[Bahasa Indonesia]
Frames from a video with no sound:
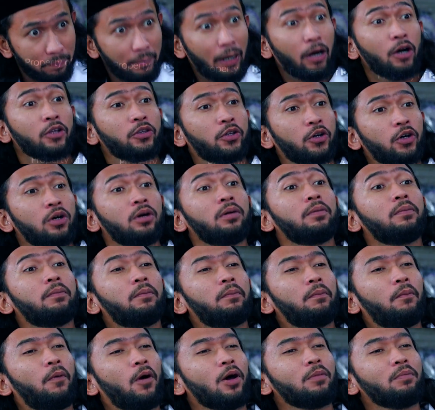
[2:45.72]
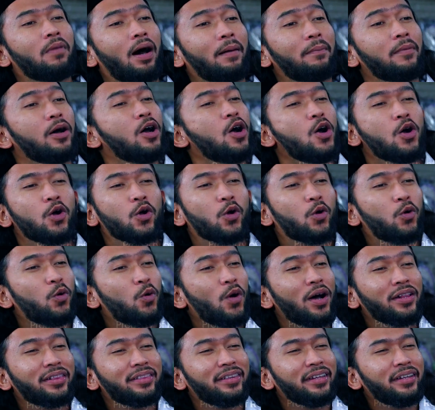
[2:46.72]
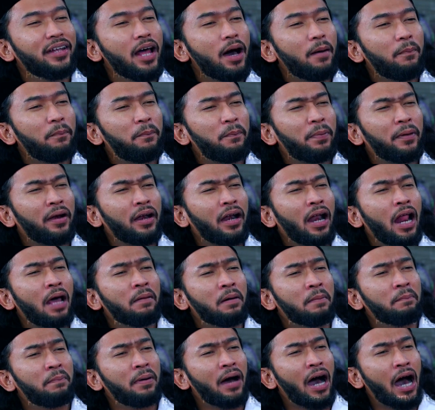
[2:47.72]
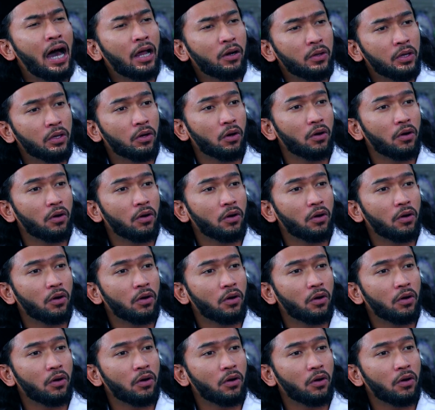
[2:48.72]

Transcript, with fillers: Bangun tuh. mohon maaf. Gua tidak pernah mempengaruhi